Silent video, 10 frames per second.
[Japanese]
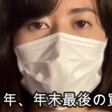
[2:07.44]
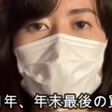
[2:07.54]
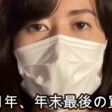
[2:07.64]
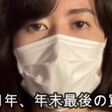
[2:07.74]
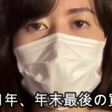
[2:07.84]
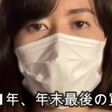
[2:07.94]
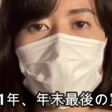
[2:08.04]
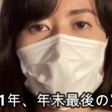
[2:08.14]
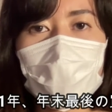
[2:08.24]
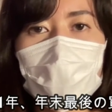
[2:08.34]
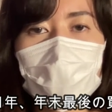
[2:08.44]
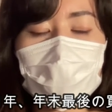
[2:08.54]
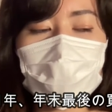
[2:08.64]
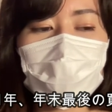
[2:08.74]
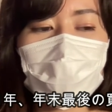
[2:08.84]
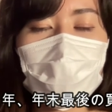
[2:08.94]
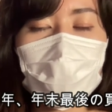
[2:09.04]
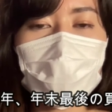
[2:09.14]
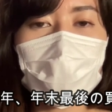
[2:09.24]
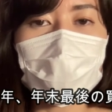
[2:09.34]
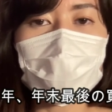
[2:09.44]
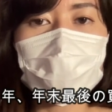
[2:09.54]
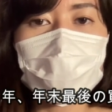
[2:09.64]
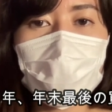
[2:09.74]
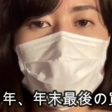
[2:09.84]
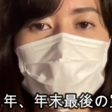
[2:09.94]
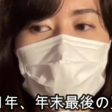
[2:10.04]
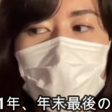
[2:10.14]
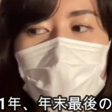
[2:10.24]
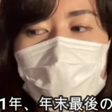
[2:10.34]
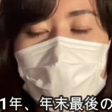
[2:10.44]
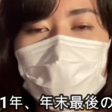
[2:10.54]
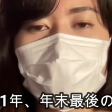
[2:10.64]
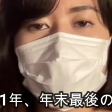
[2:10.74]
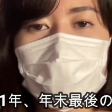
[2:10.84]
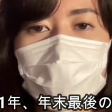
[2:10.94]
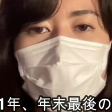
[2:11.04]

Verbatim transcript: 今日の買い物は年内最後の買い物のつ